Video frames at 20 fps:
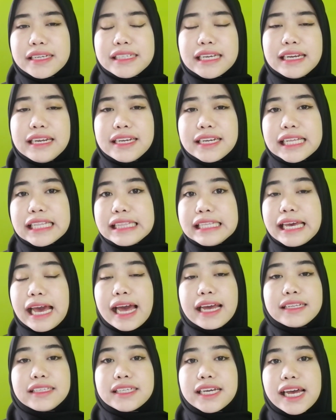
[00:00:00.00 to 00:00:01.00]
jadi nanti
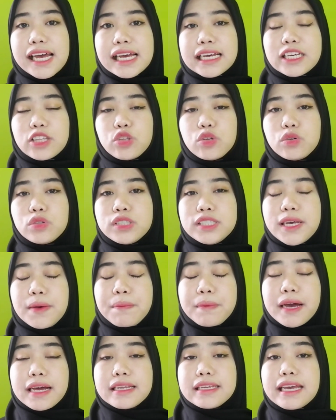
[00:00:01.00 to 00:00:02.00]
aja gitu
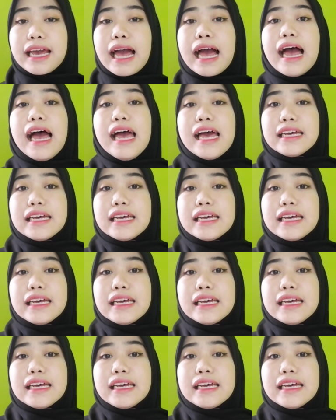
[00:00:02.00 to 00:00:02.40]
siapkannya.